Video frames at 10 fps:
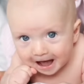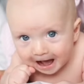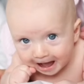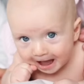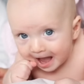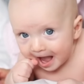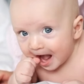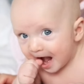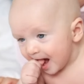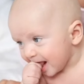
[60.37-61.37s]
हमें
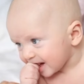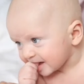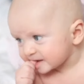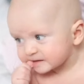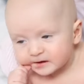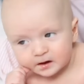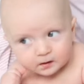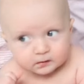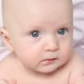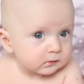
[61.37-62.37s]
हज़ारों
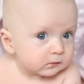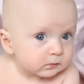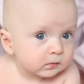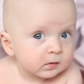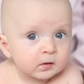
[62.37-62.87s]
नेकियां मिलती हैं